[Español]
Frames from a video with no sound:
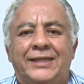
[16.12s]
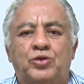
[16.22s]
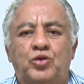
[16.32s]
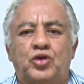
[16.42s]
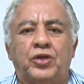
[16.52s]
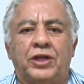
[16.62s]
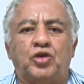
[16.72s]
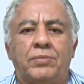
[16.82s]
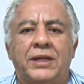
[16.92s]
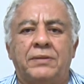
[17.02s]
discurso de
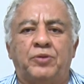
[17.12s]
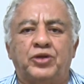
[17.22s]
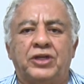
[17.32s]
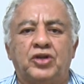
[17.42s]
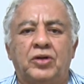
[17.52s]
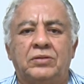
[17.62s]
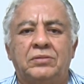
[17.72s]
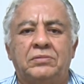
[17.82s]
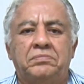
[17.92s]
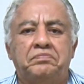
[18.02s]
toma de posesión
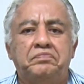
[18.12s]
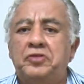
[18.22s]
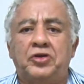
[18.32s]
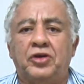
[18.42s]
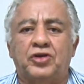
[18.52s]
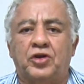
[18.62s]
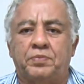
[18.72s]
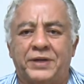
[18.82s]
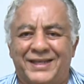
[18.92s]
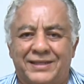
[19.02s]
no dio
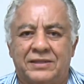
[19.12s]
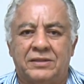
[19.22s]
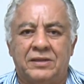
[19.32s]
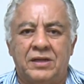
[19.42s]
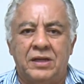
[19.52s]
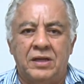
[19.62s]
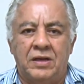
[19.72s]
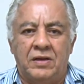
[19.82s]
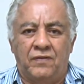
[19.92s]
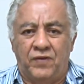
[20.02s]
sorpresas.
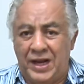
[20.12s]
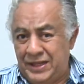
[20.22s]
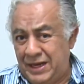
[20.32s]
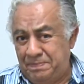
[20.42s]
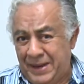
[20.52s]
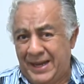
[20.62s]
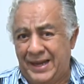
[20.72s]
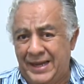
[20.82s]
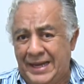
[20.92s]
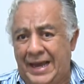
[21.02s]
Fue el del
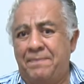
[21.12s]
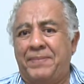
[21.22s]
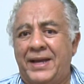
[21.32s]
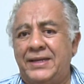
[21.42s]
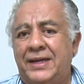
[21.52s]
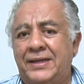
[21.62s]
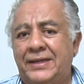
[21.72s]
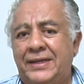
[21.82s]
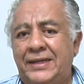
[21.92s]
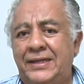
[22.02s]
PG en campaña
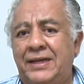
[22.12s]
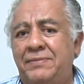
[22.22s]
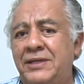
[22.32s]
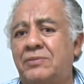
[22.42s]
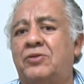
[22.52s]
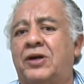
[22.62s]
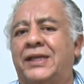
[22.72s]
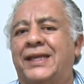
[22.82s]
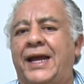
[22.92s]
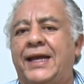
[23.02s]
y el mismo que
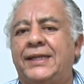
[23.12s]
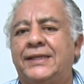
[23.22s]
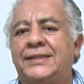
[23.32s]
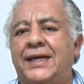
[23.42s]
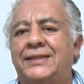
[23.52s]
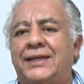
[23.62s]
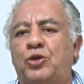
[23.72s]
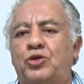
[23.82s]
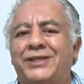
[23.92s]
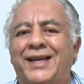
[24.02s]
trae desde hace
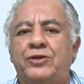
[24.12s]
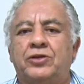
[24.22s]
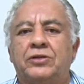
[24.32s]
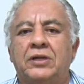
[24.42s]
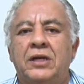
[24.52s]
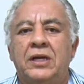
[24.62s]
12 años.